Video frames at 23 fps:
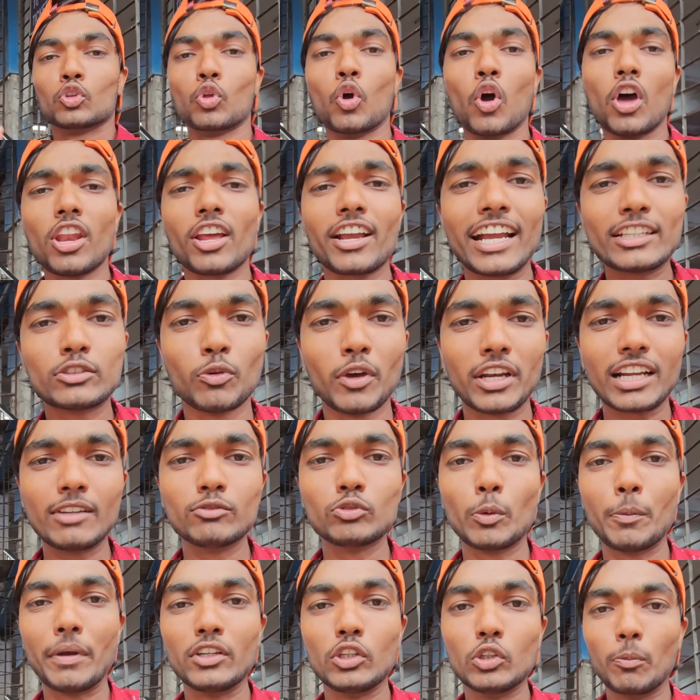हेलो गाइस वेलकम टू
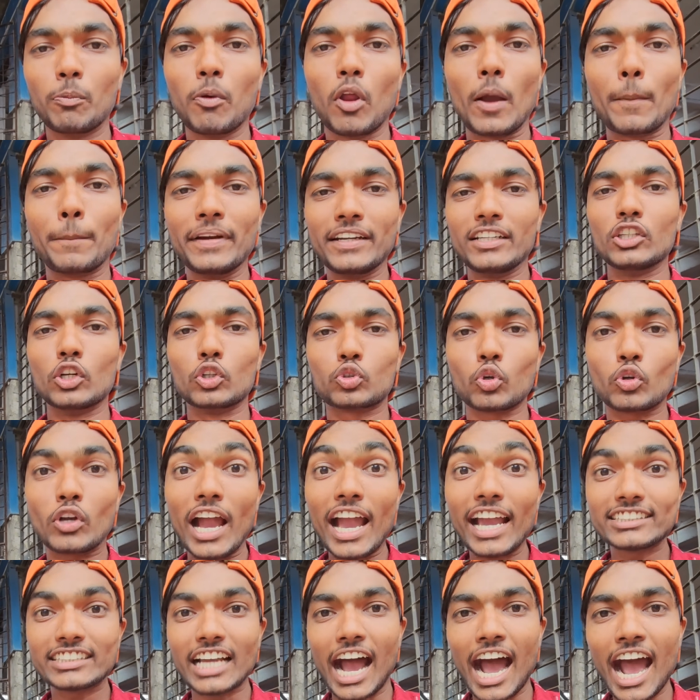माय न्यू ब्लॉग वीडियो तो
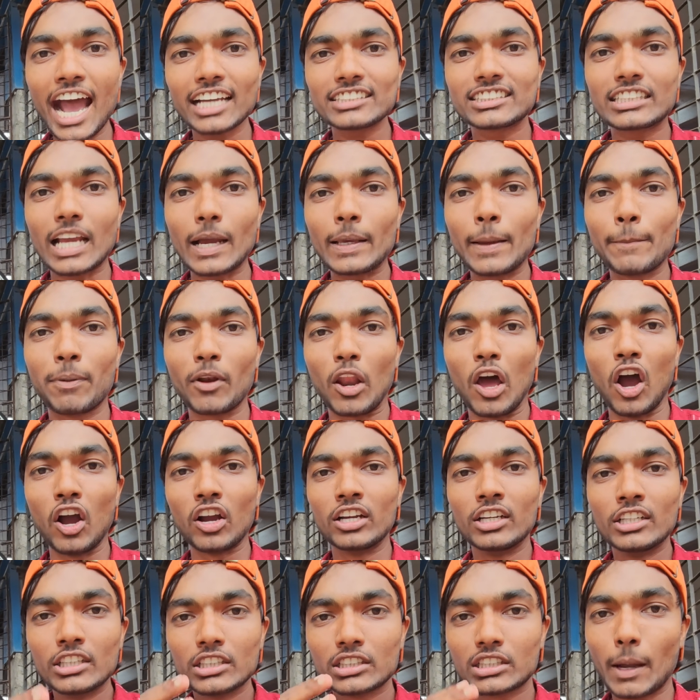गाइस आज का ये ब्लॉग
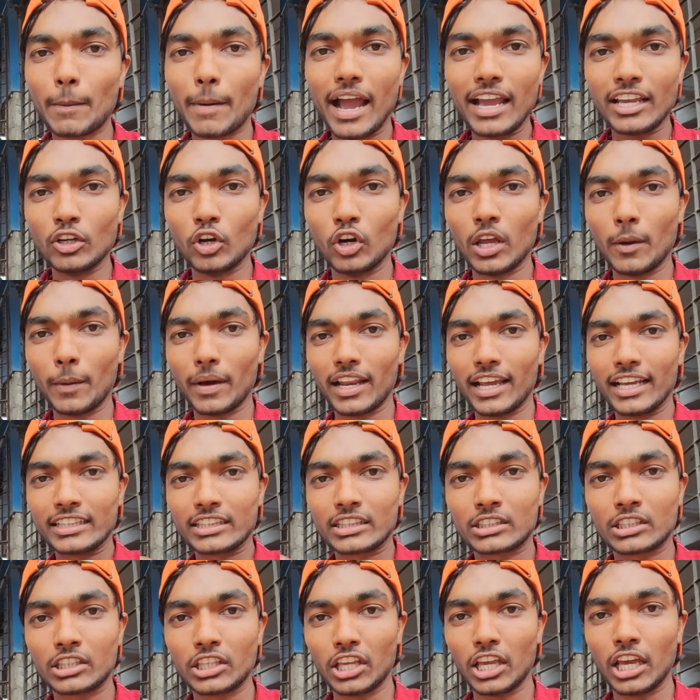तबाही होने वाला
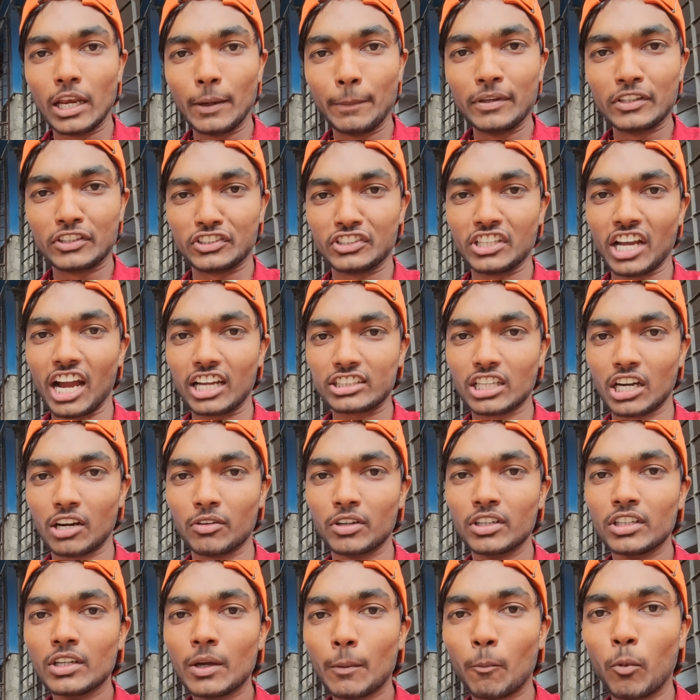है एलविस यादव
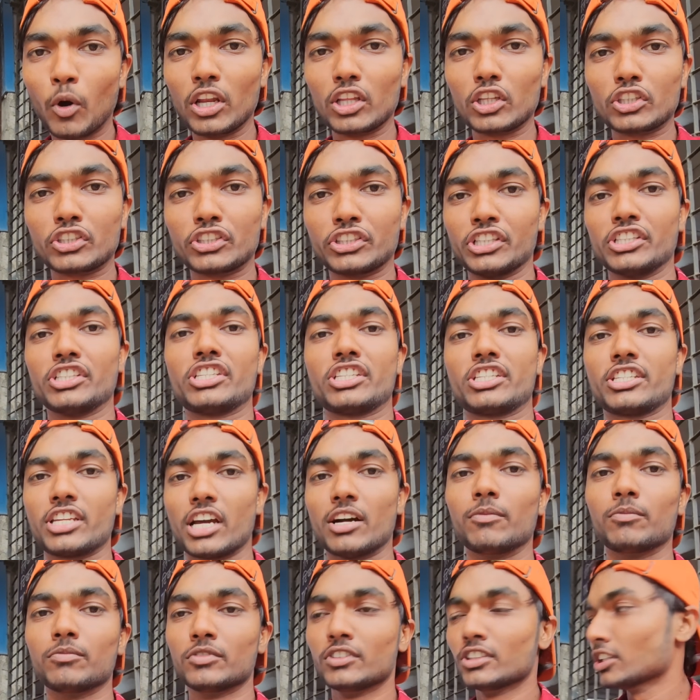बोले तो
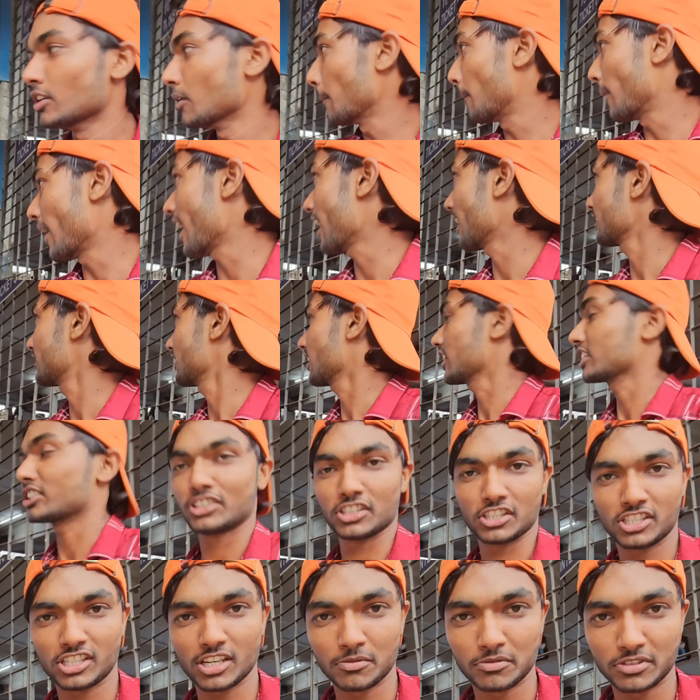सिस्टम मार देगा
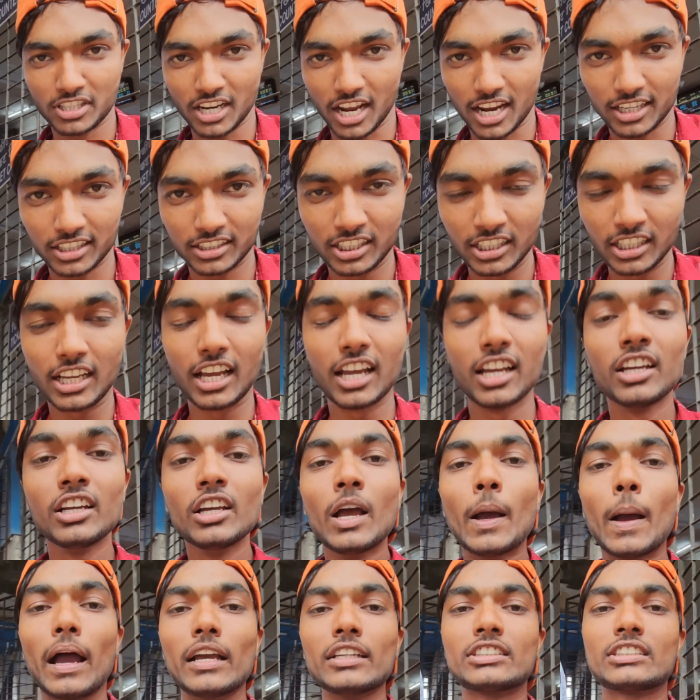सिस्टम साले ठीक है
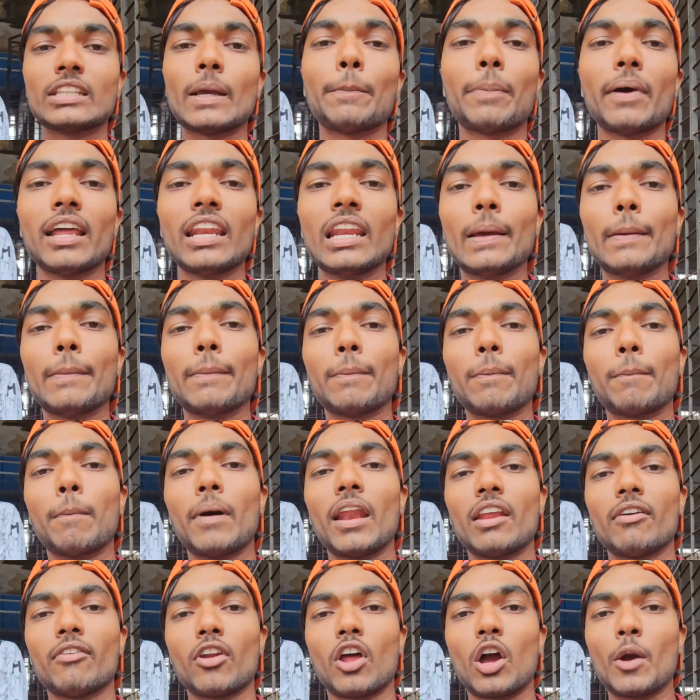इससे पहले
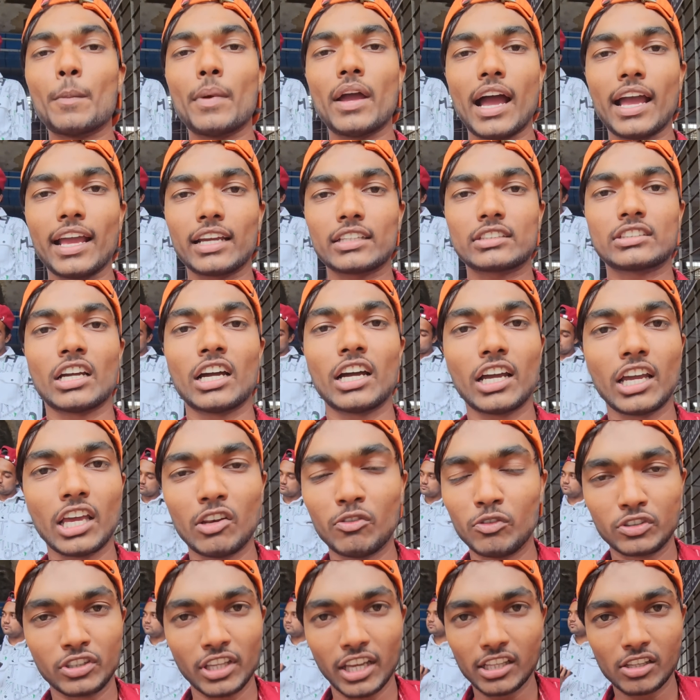बल्ले ब्लॉग में आया था
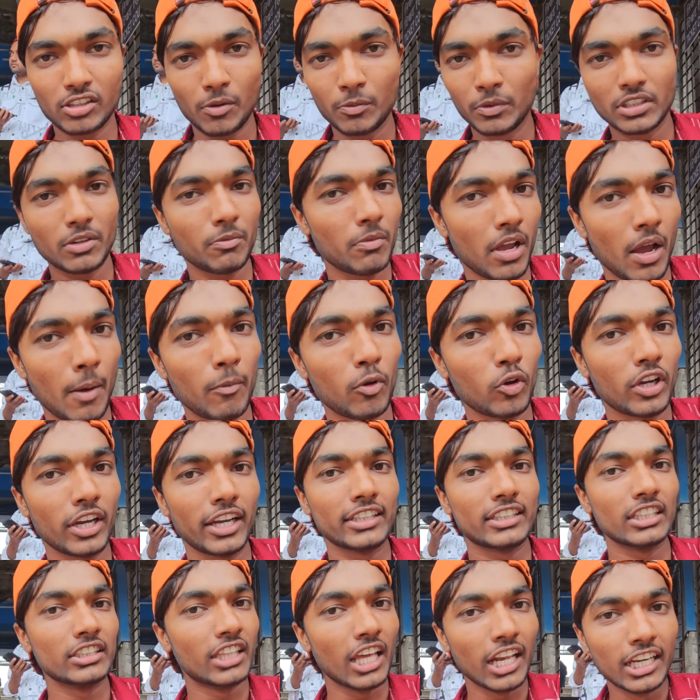एलविस यादव का मीटर में हम लोग गए
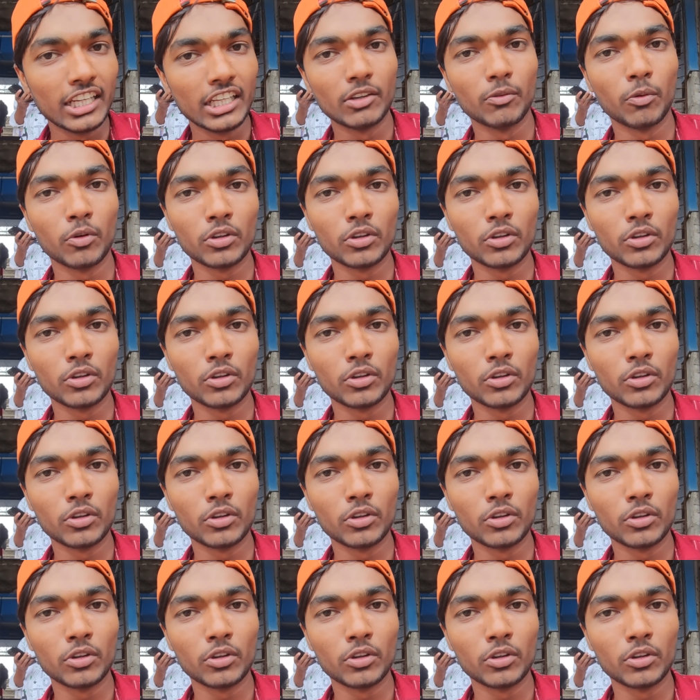थे दिल्ली